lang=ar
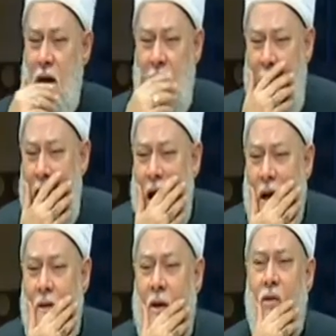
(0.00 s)
نعم. انا
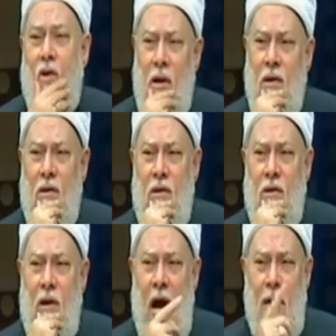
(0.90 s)
عند ظن نعم.